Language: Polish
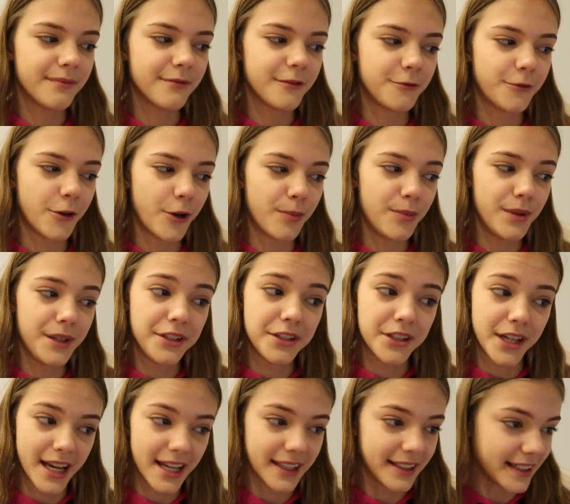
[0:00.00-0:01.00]
w
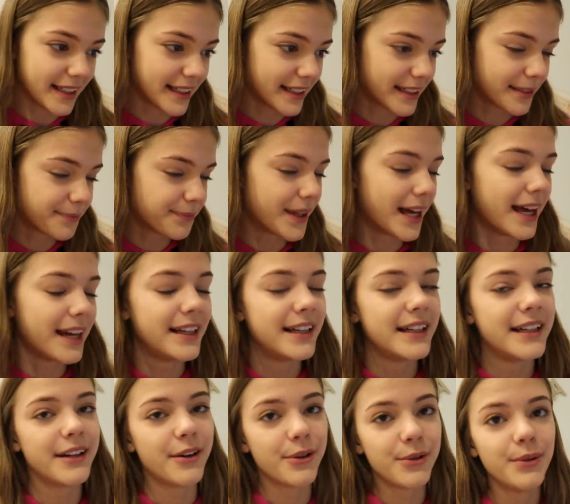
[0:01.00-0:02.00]
obliczeniach,
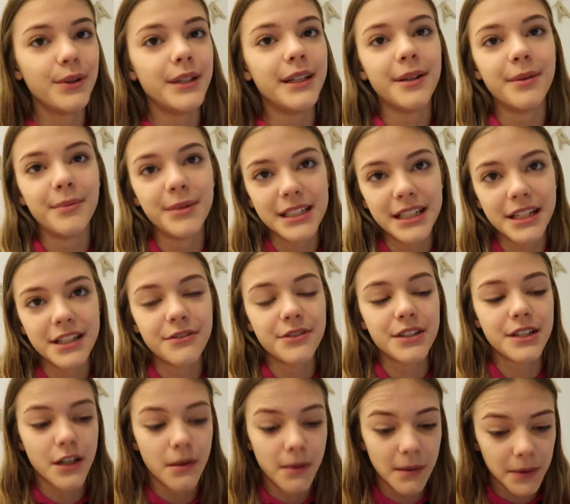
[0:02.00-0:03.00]
ale ogólnie myślę, że
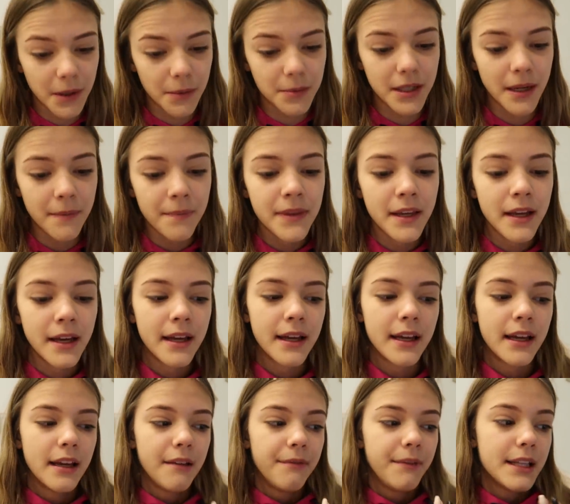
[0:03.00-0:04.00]
wszystko mam dobrze.
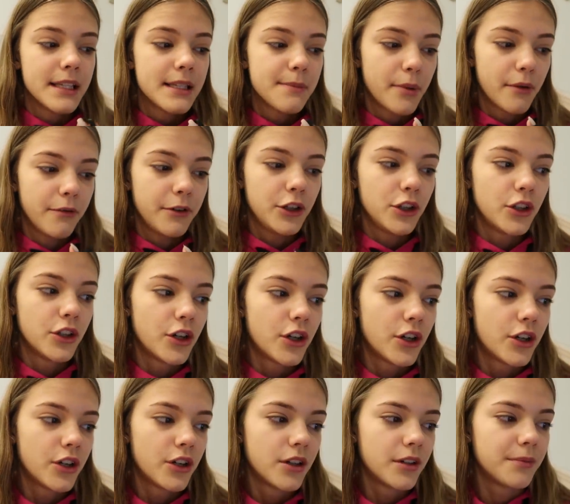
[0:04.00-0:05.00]
Więc
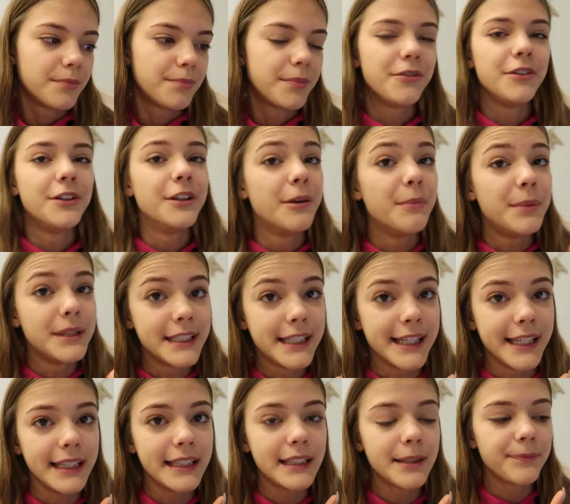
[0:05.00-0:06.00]
powinno, powinno być
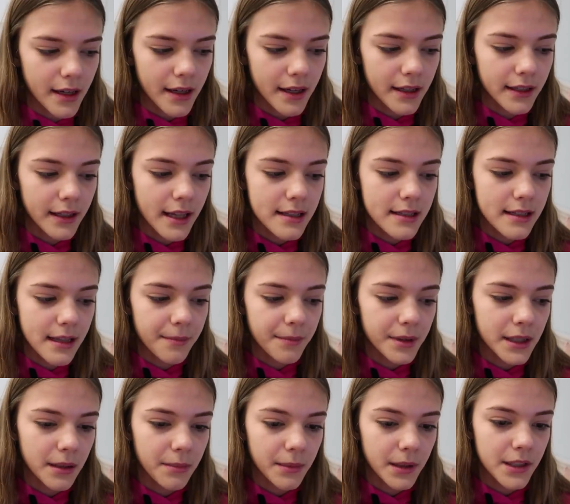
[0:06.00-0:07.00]
git. E,
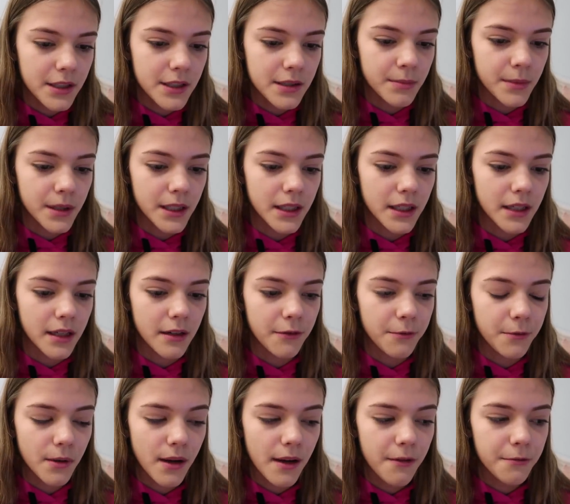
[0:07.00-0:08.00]
następnie mieliśmy
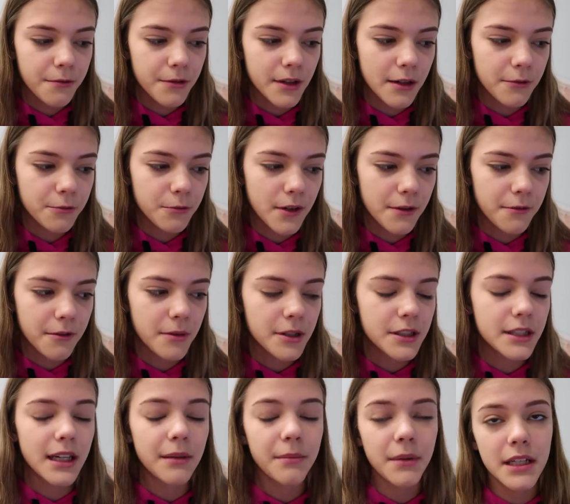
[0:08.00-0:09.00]
WF. Na wf
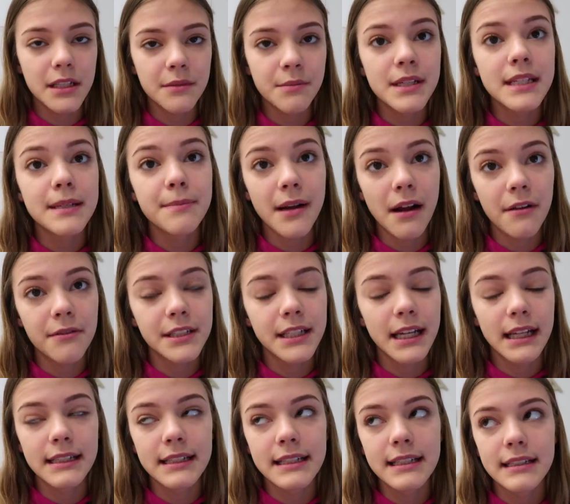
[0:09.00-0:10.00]
dzisiaj mieliśmy
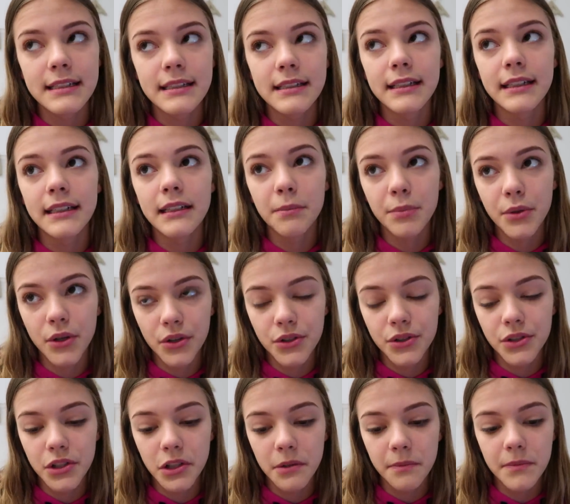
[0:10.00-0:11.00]
sprawdzian z
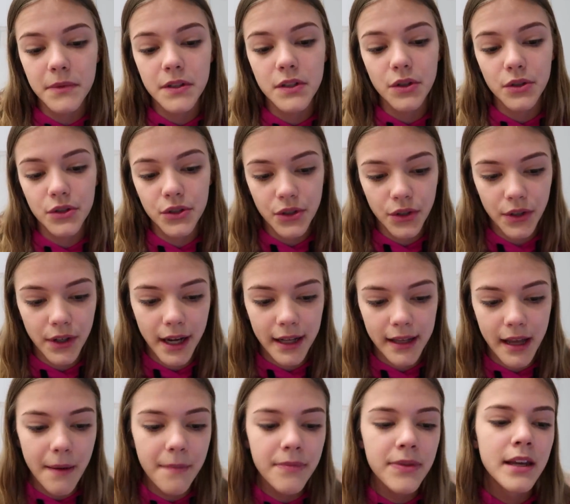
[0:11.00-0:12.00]
gibkości, z
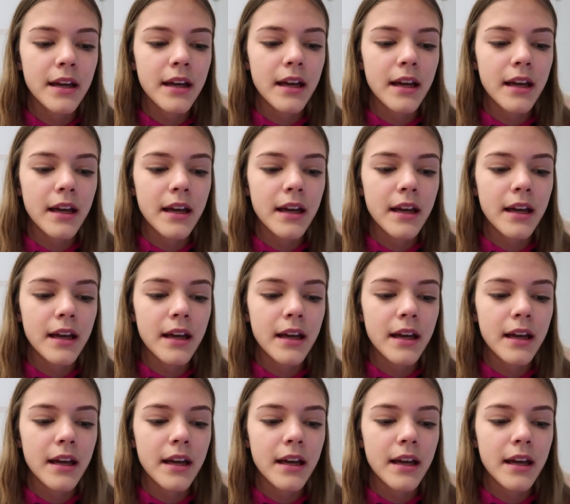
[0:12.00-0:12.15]
rozciągania.